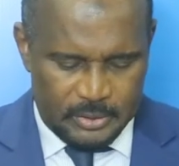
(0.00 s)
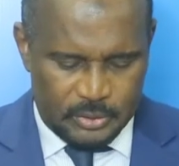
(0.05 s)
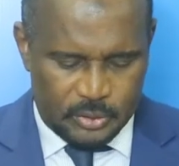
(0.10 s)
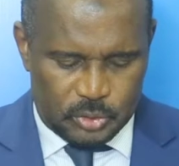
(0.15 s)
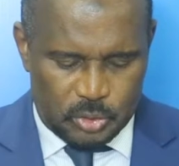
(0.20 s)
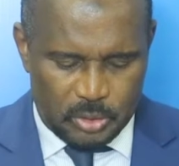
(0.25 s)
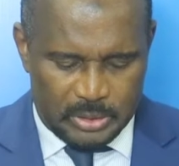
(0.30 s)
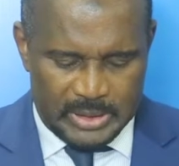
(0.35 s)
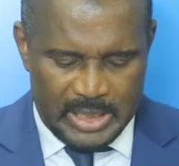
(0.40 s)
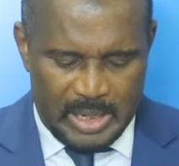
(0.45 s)

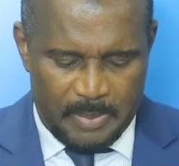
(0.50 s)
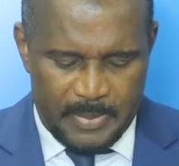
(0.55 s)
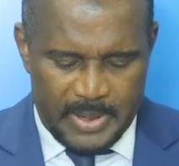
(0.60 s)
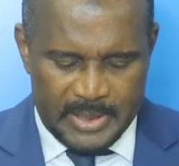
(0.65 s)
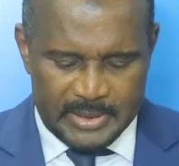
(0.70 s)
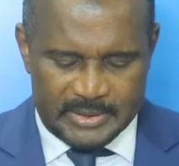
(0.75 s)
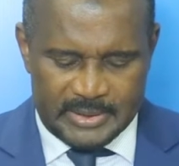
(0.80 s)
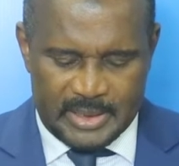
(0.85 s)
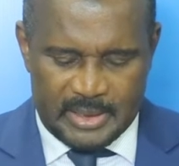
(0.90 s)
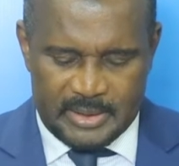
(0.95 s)
ce qui
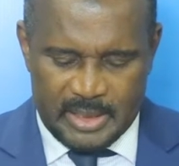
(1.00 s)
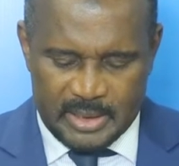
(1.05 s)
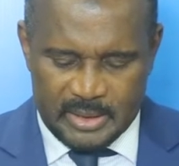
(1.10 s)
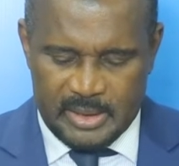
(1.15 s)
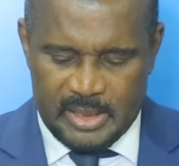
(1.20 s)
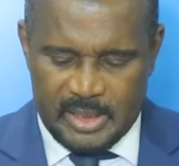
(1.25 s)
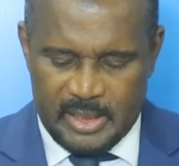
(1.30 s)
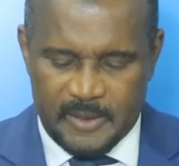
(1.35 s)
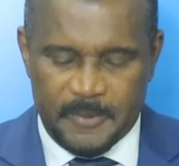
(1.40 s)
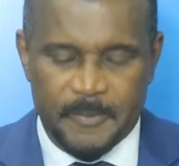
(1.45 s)
amène ces
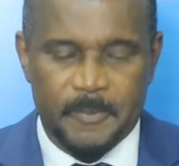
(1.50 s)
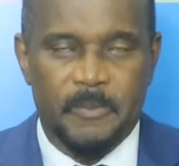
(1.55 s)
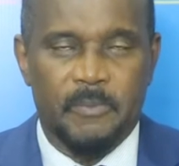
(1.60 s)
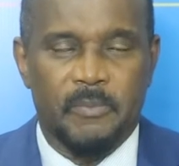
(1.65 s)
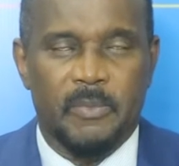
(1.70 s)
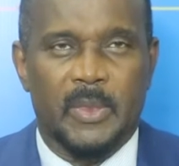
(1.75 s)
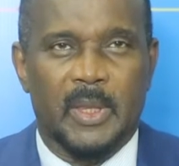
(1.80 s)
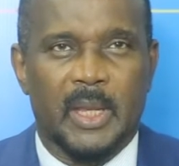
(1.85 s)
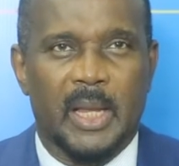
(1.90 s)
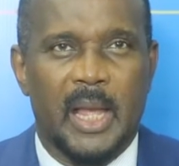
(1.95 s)
derniers
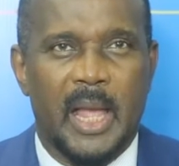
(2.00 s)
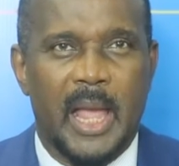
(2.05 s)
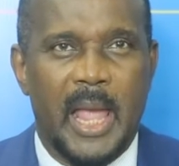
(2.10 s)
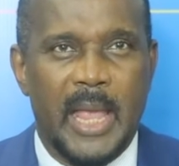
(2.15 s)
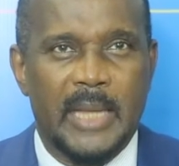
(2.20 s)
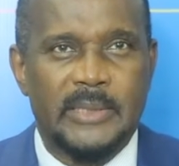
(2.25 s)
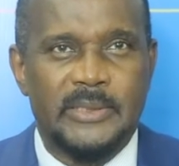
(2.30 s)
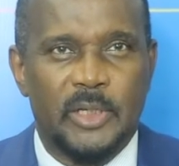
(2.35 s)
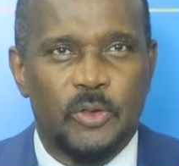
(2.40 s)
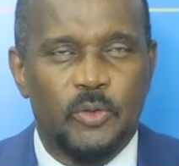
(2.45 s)

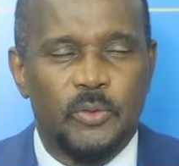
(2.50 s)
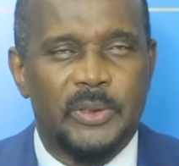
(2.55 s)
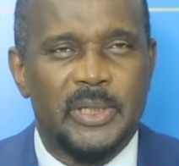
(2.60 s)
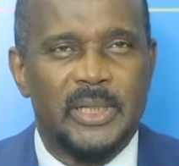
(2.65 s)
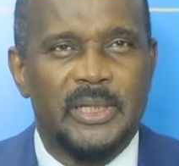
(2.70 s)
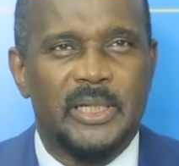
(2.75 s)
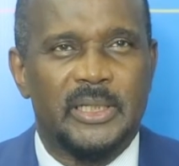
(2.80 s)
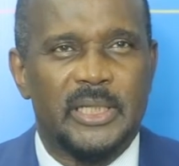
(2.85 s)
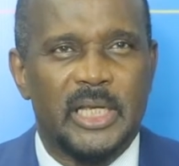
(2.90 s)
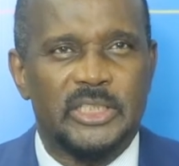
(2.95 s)
à
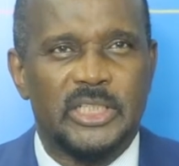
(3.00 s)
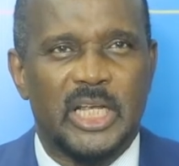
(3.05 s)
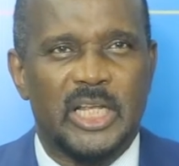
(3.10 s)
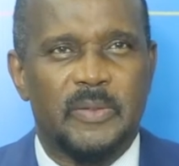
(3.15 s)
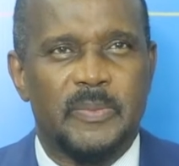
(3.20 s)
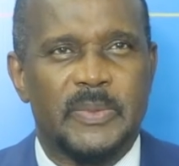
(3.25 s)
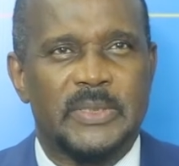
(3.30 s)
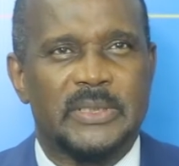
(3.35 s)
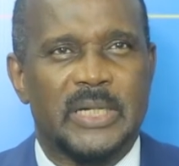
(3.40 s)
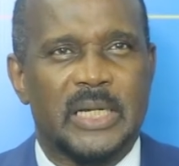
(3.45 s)
exécuter des tâches
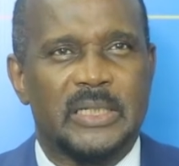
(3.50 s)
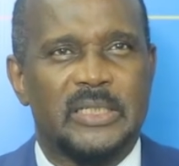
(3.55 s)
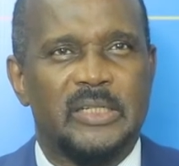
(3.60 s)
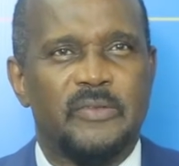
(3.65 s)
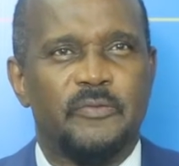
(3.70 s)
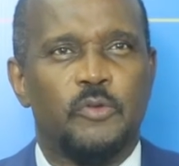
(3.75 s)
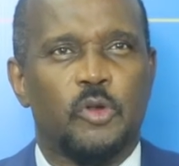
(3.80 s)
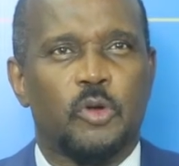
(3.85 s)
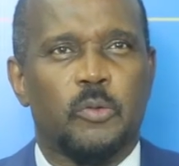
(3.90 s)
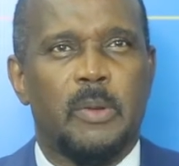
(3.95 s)

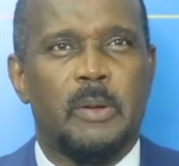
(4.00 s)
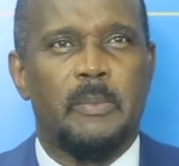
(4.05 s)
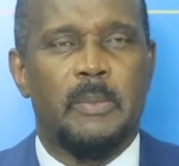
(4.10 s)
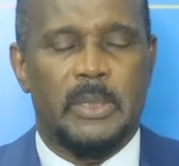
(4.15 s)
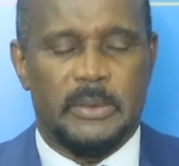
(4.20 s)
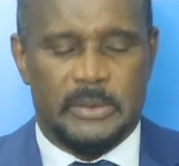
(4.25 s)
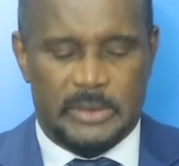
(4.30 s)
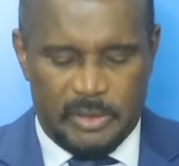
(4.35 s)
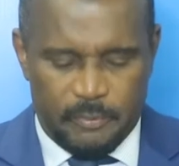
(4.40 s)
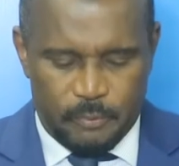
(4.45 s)
administratives
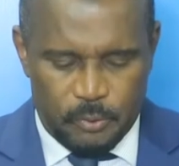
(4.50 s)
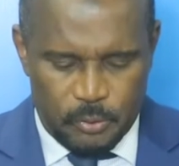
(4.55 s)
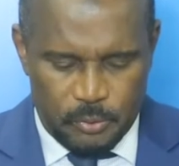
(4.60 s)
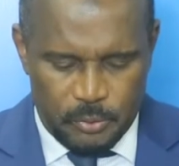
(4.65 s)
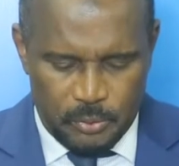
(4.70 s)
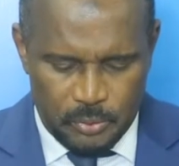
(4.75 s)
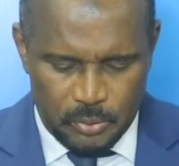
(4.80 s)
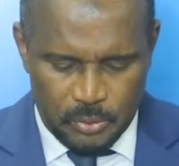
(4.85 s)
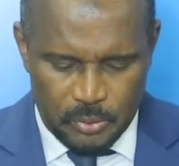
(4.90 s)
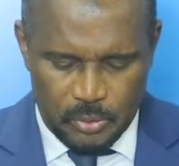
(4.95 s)
normalement
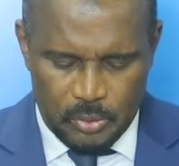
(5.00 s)
dévolues